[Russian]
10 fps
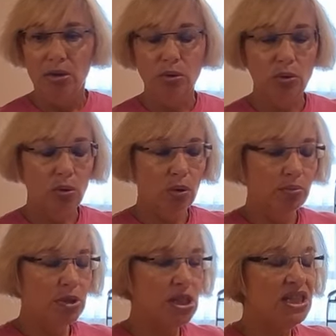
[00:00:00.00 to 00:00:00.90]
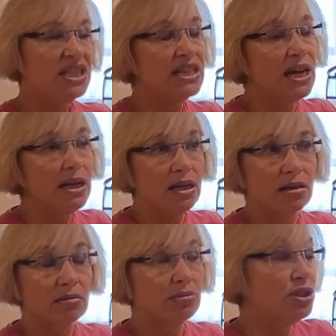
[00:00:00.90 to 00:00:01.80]
Но мы же не
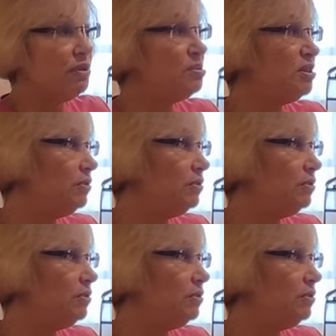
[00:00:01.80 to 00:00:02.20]
знали, мы же вообще